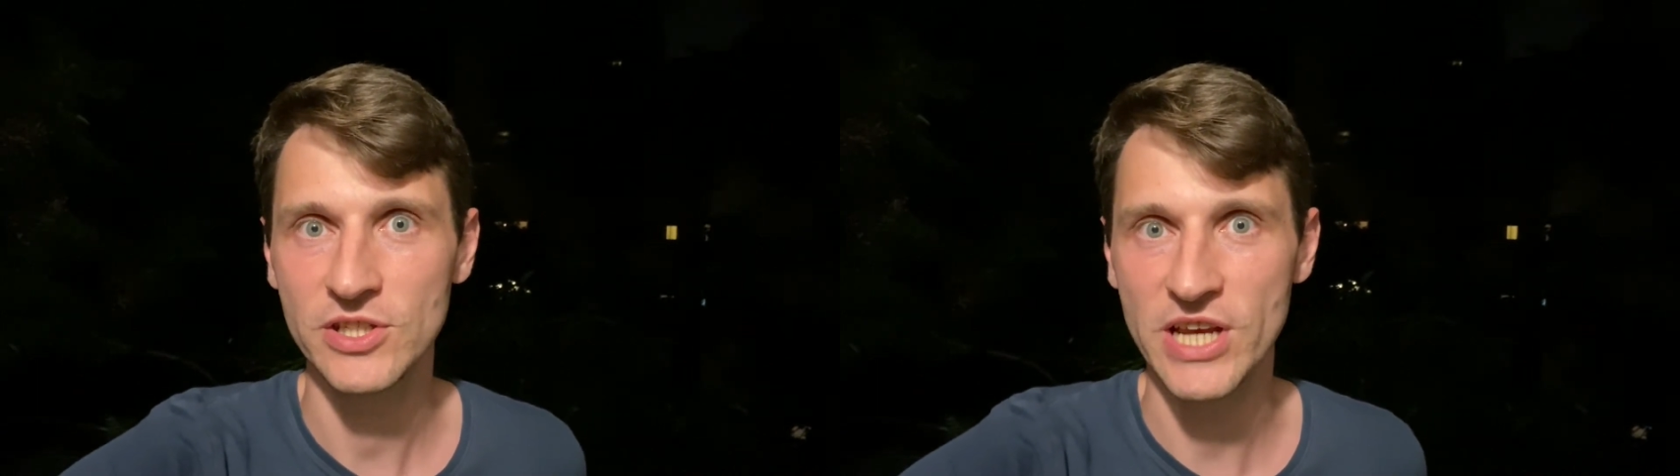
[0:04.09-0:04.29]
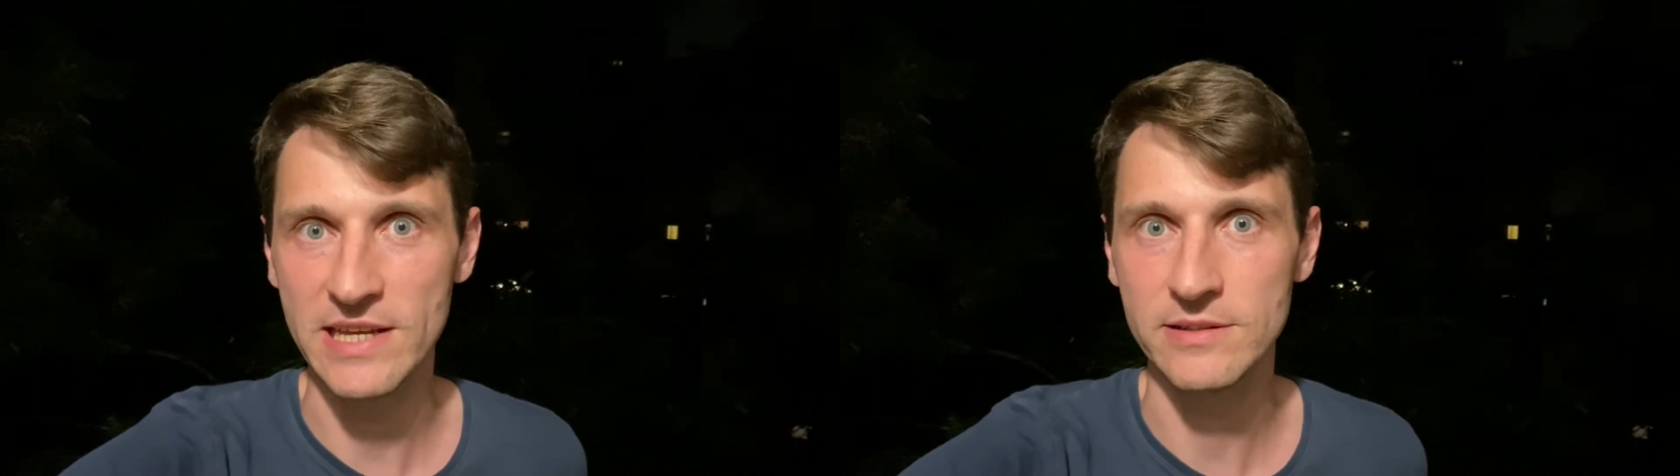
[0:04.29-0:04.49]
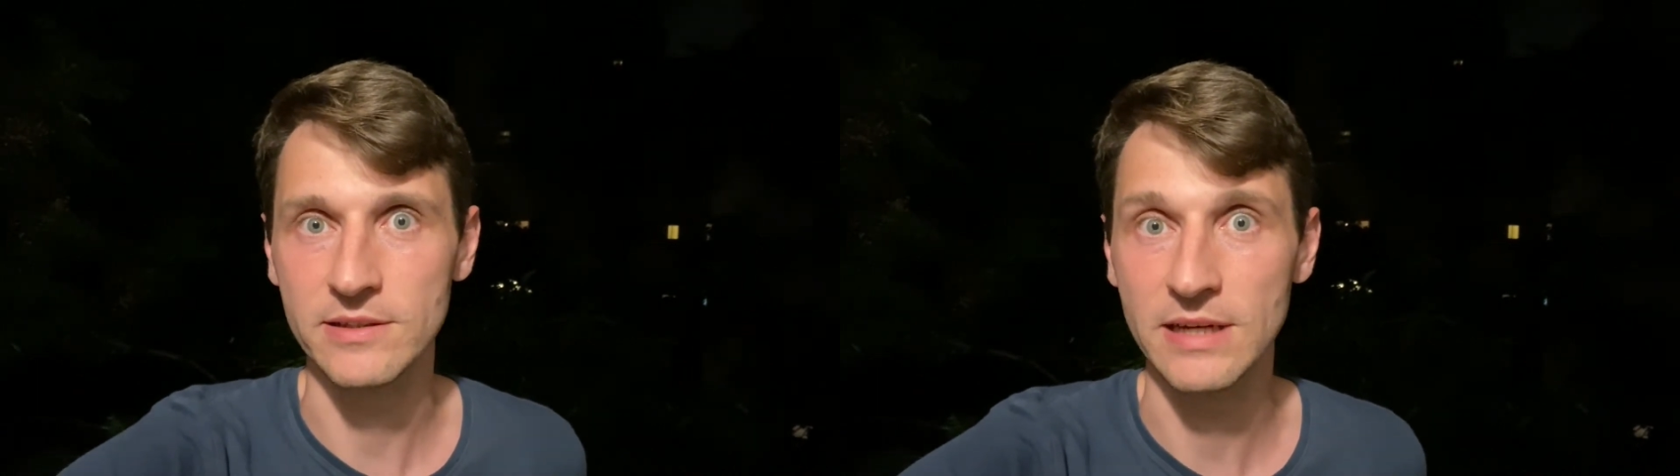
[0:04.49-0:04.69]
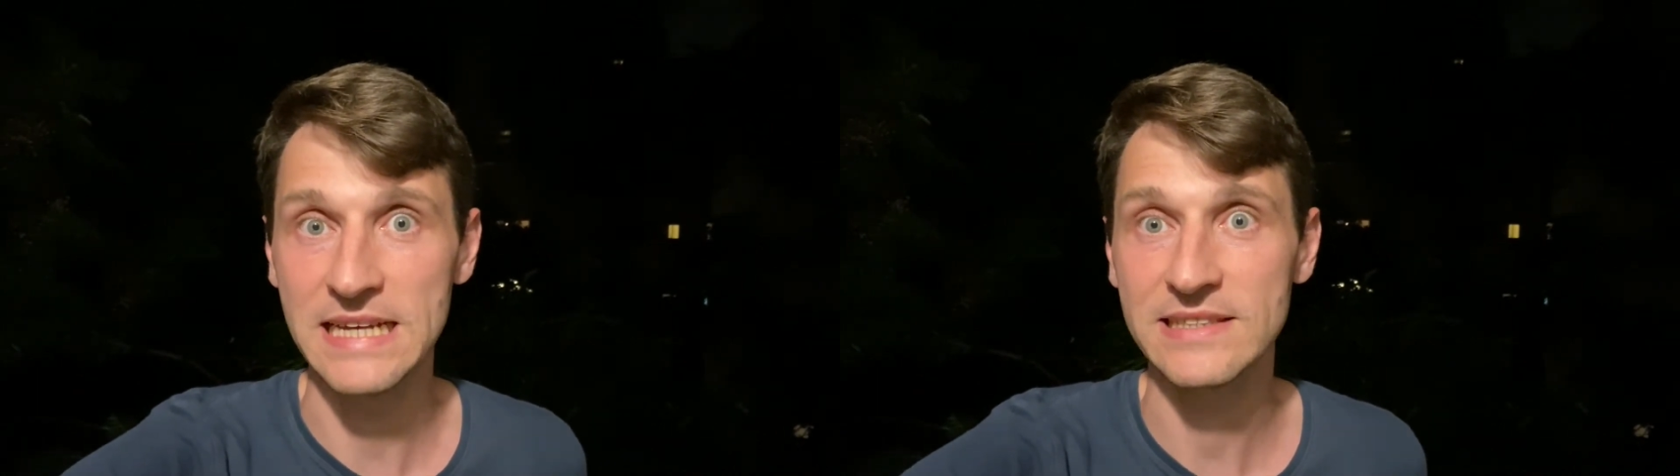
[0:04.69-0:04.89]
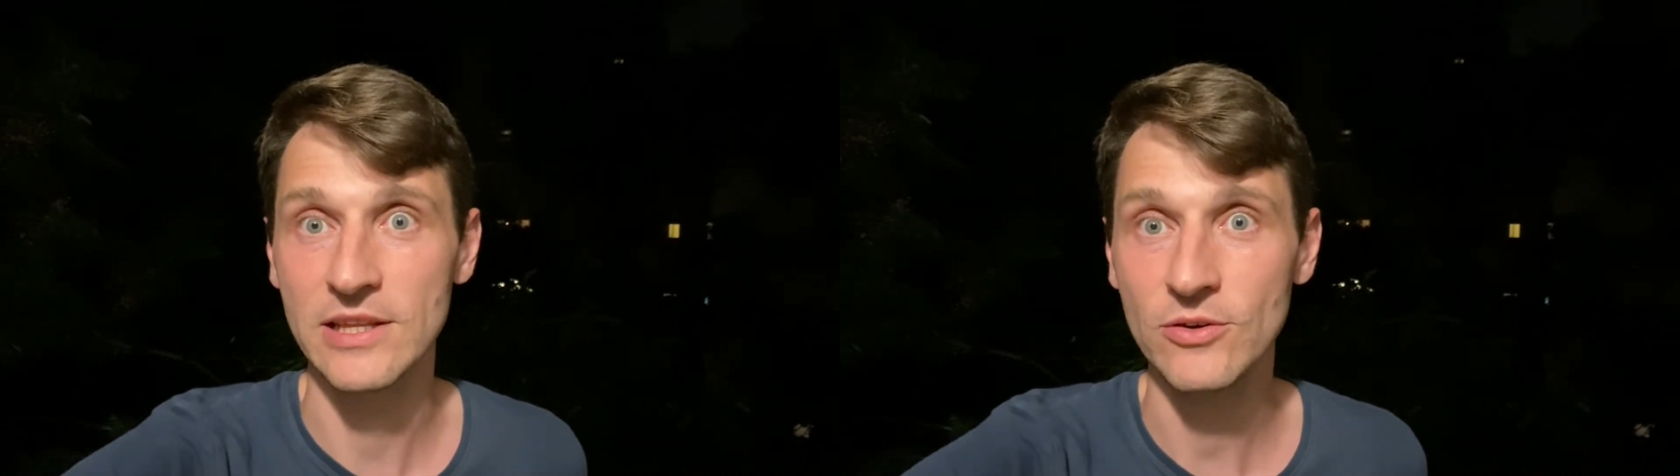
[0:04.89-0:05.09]
части –
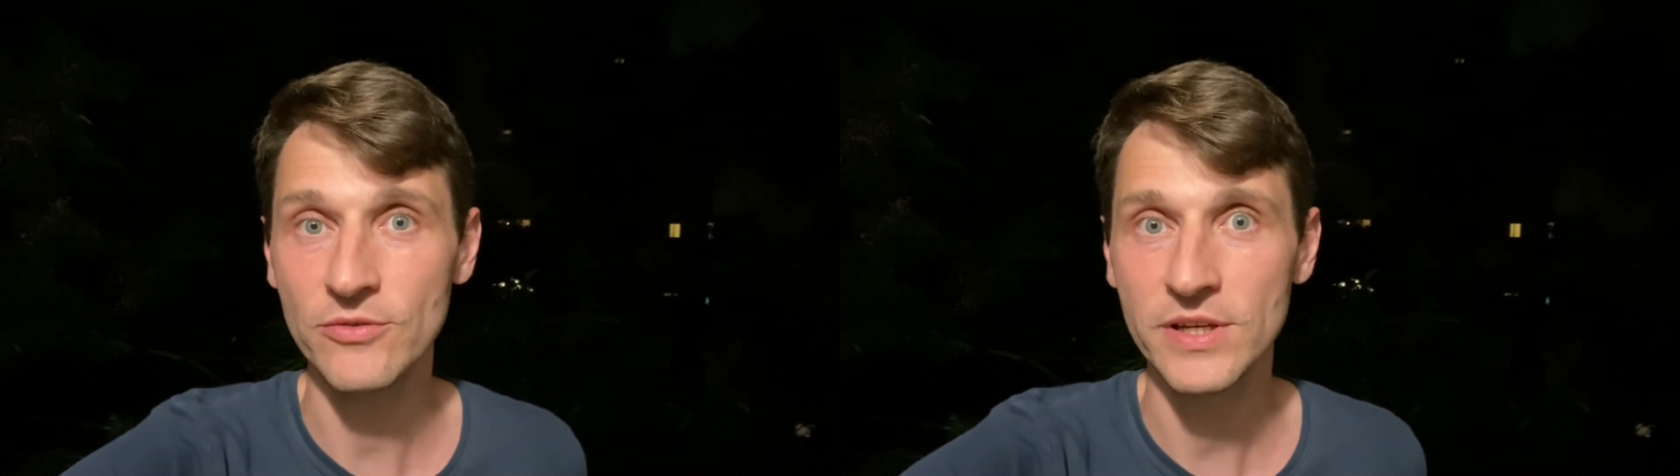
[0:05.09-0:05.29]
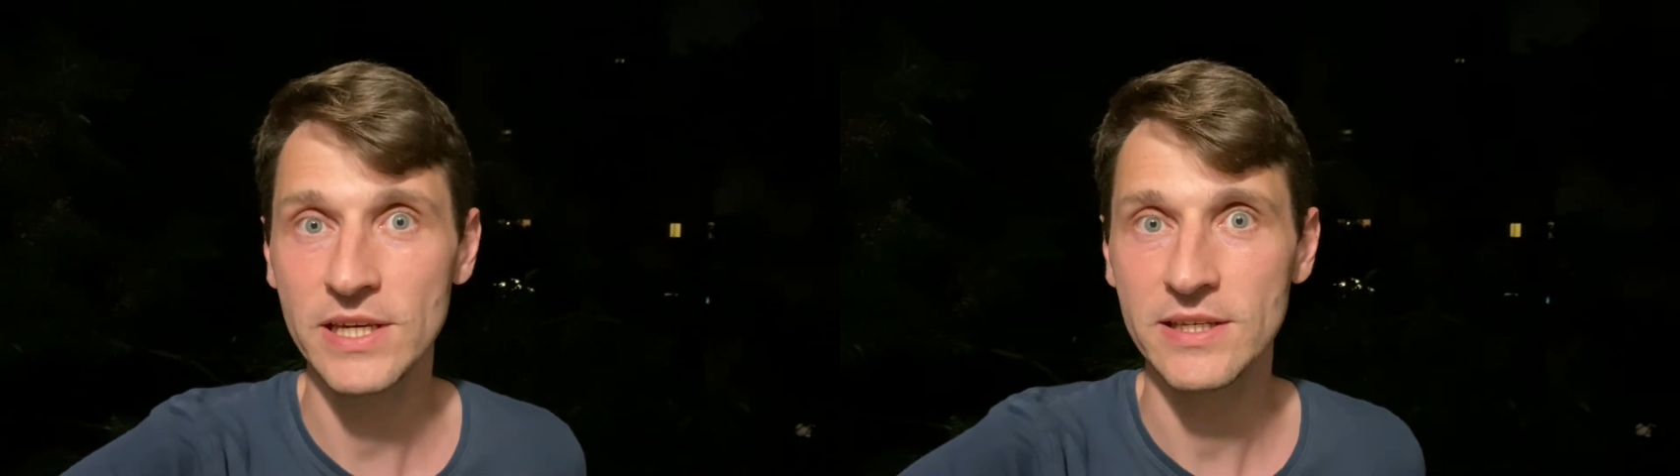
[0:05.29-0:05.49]
«Остановки»